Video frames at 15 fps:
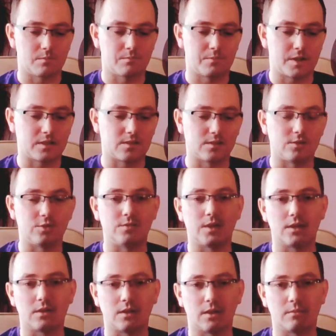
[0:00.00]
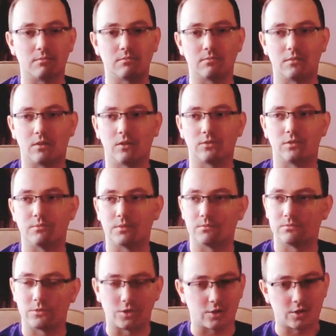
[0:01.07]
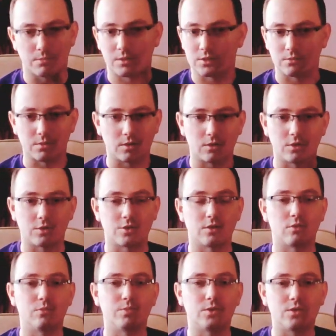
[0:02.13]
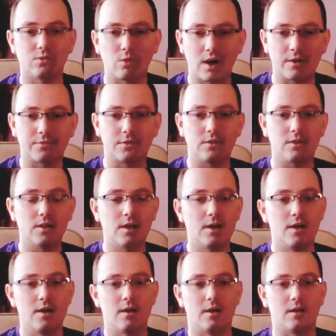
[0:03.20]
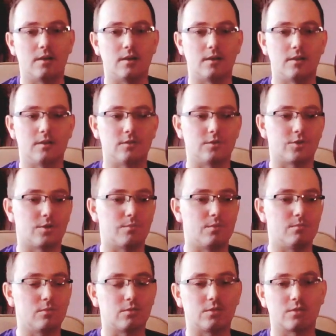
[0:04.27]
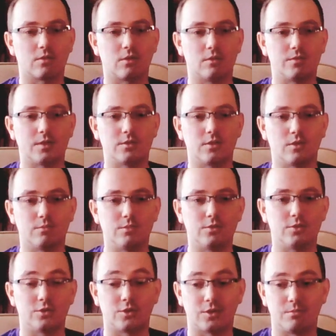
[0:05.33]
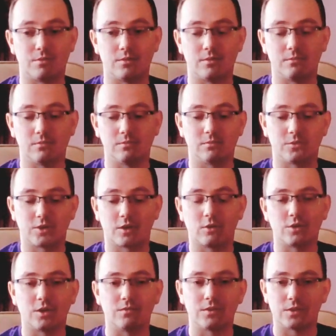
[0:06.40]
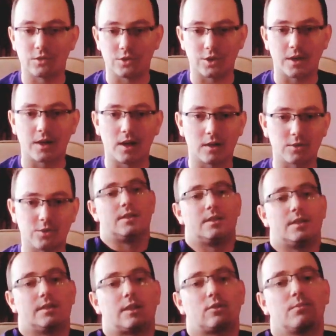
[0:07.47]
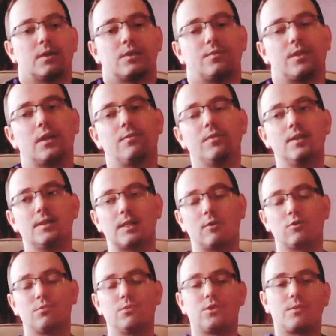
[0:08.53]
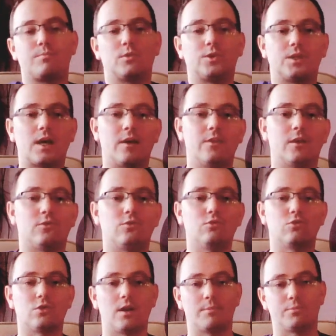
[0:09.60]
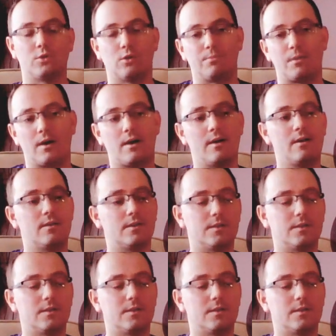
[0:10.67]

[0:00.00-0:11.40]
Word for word: e, pracy z dźwiękiem, o tym, że trzeba sobie koniecznie kupić słuchawki, żeby móc cokolwiek zrobić, żeby czego się wystrzegać. Natomiast w tej chwili załóżmy, że posiadasz już laptopa